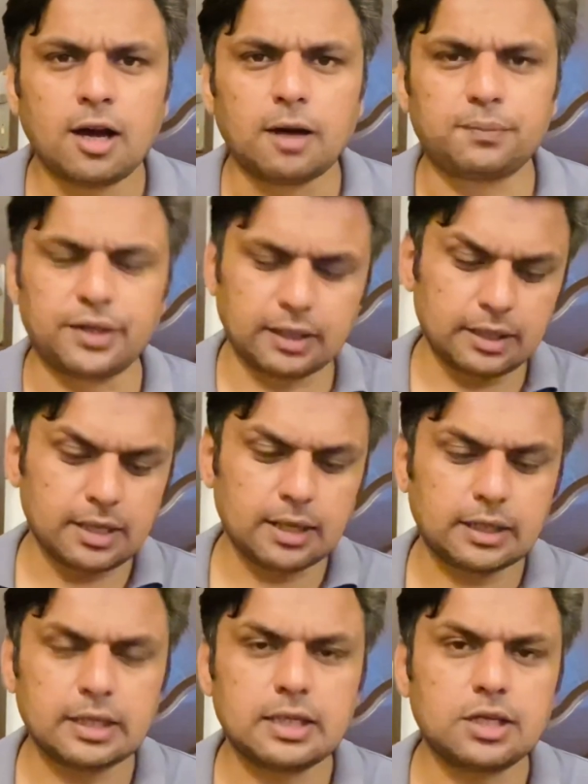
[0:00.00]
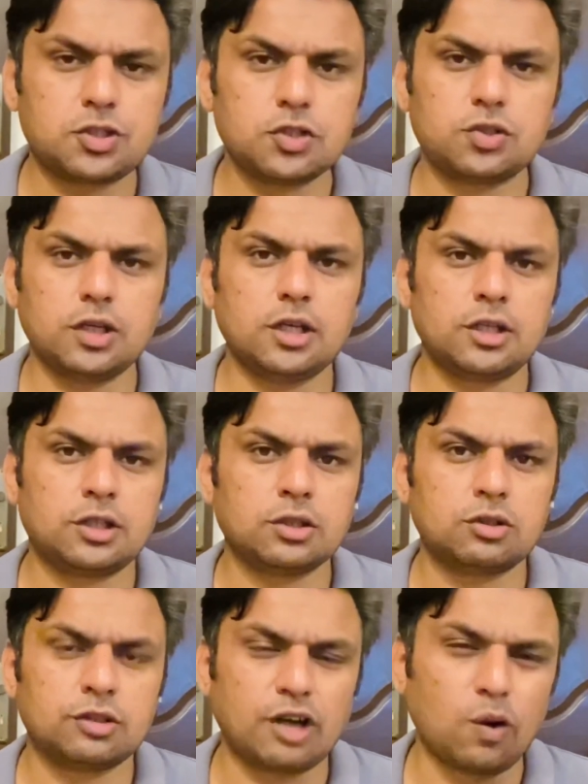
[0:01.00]
अब देखना यह कि ये चीज़ें
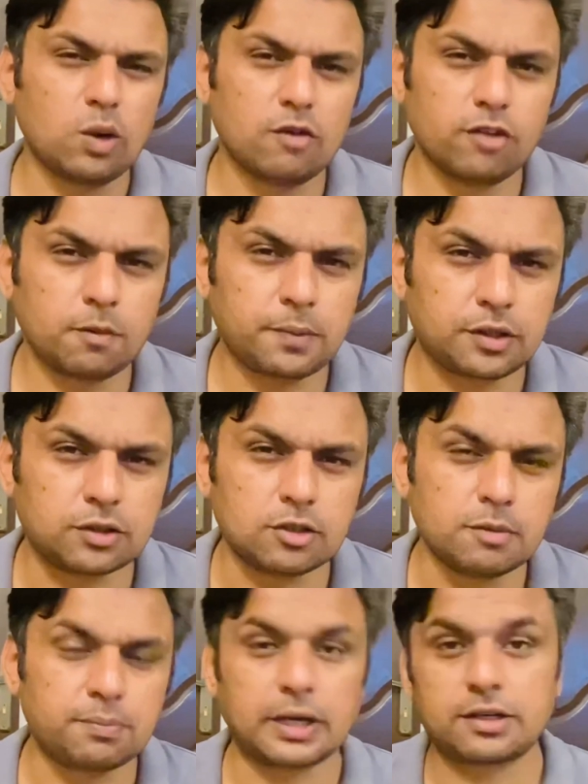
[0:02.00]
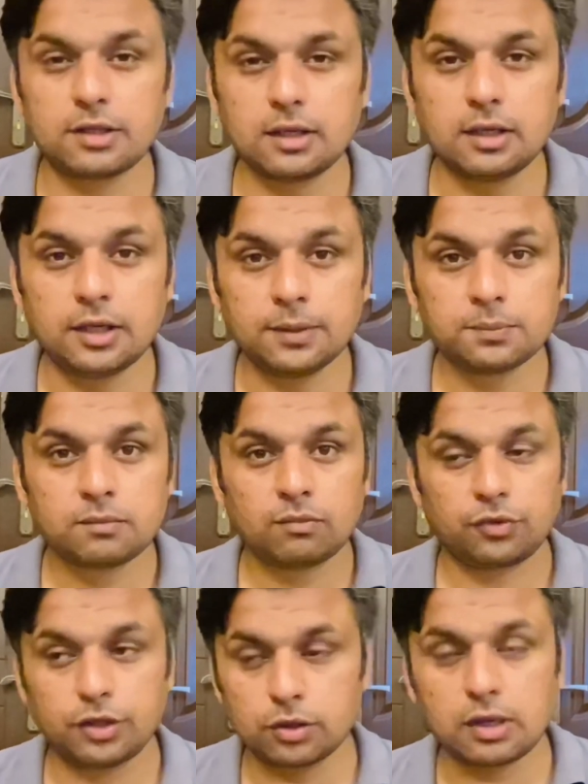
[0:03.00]
ग्राउंड लेवल पर कितनी प्रैक्टिकल हैं
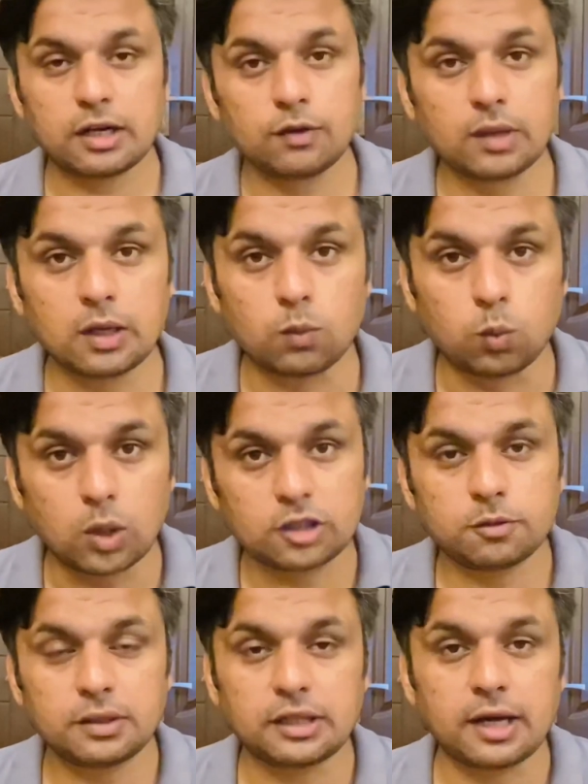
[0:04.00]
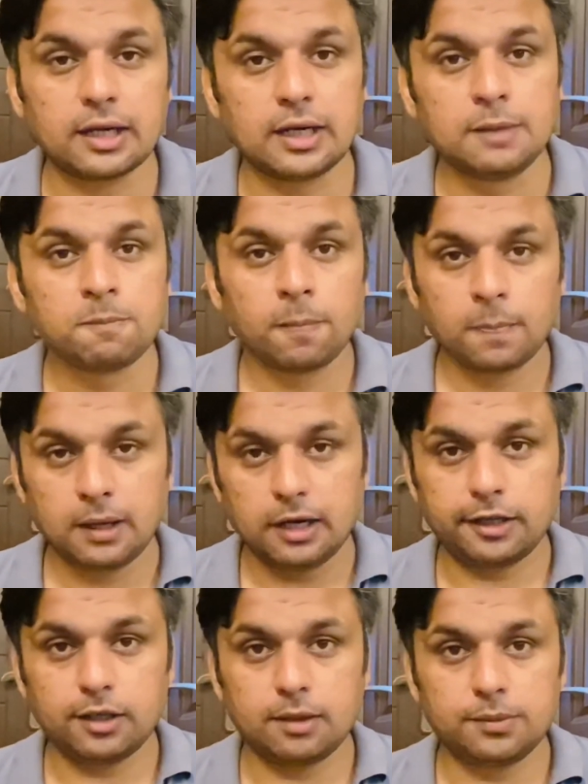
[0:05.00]
ये तो आने वाला वक्त बताएगा
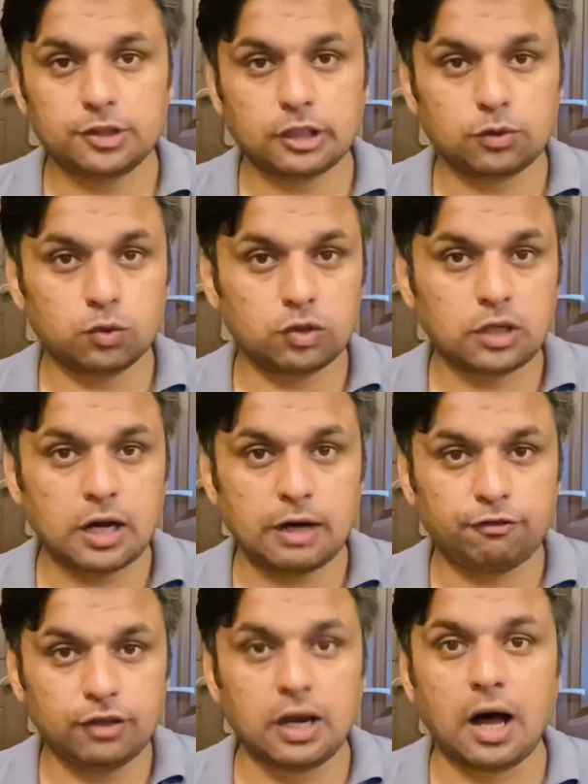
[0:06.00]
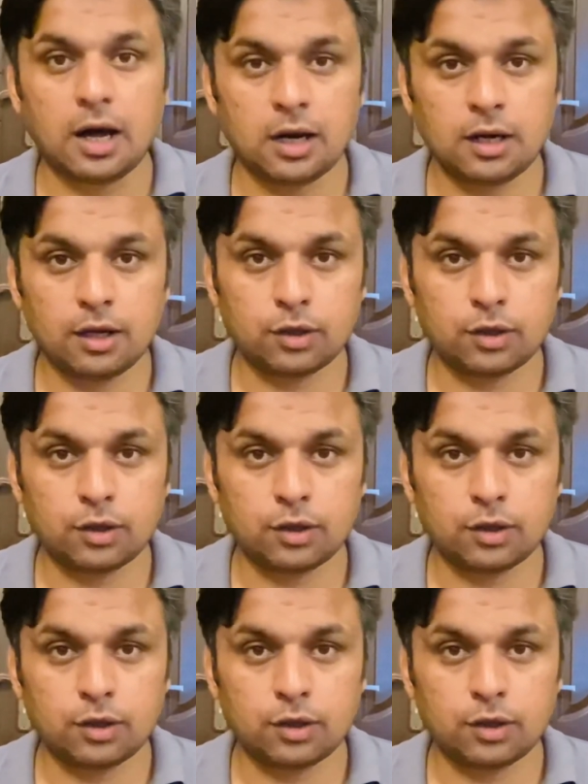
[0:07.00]
लेकिन अभी तक उनका फ़िलहाल